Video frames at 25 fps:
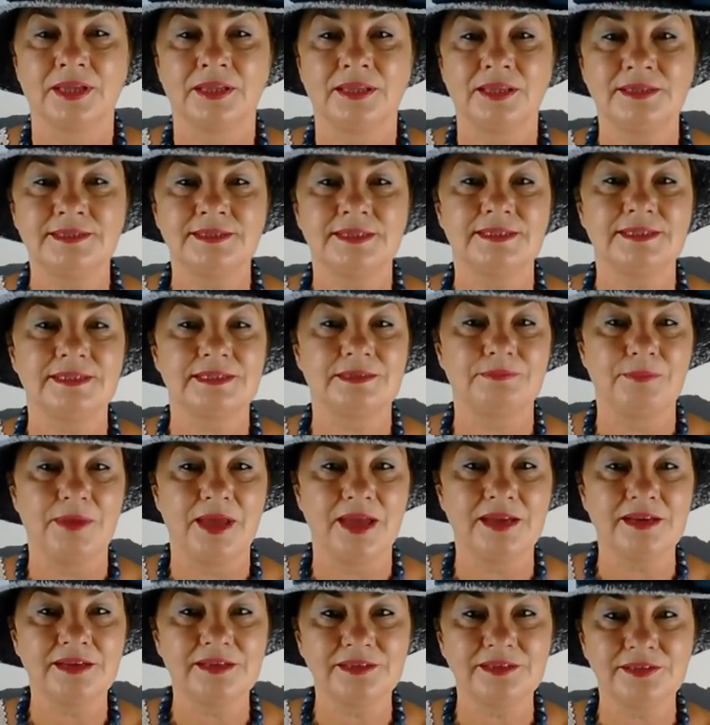Das ist
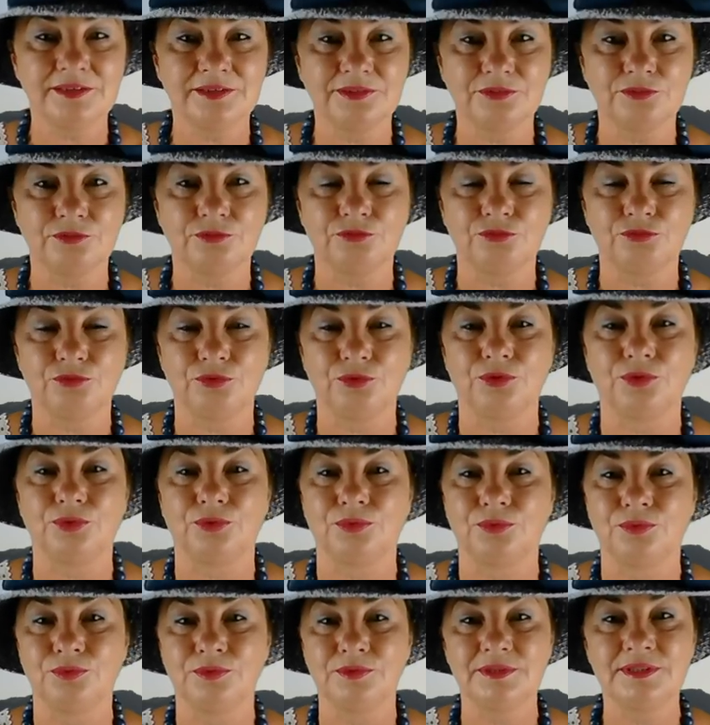Märchen für
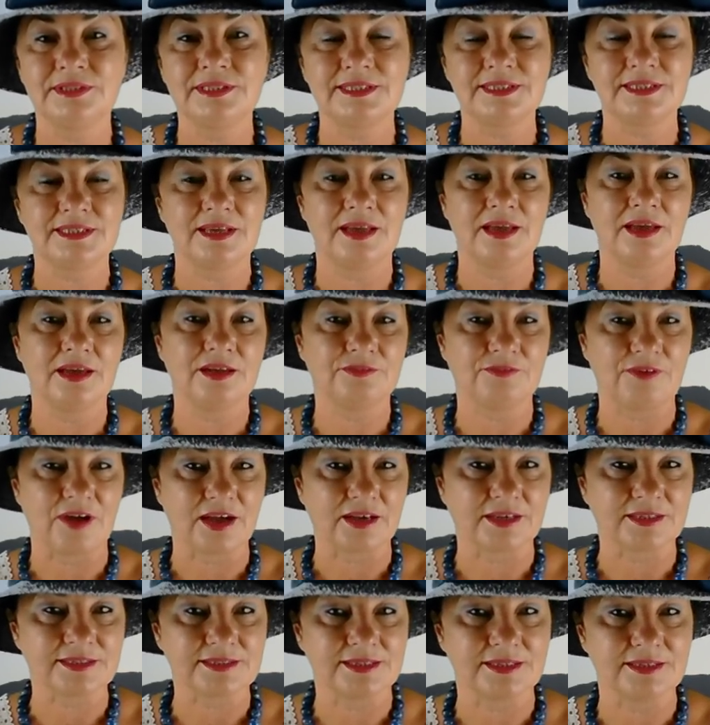uns
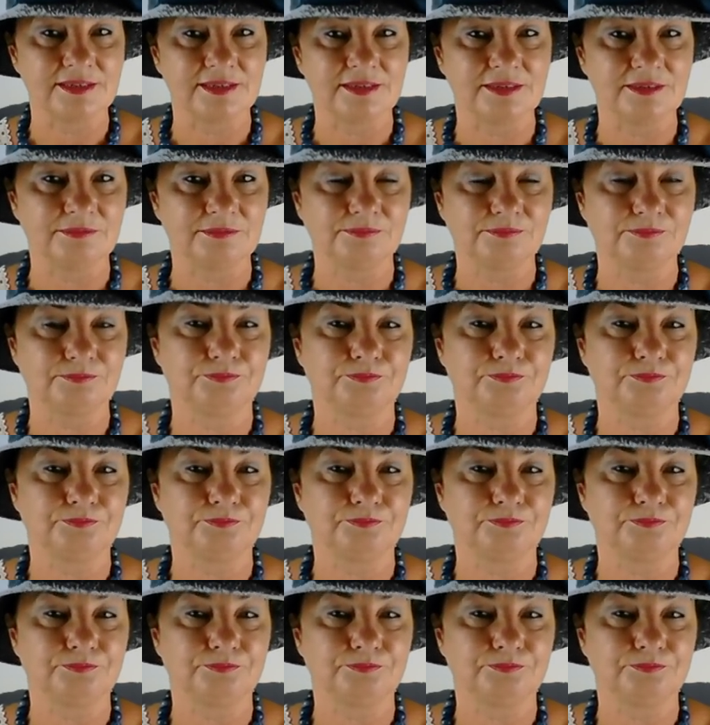Erwachsenen.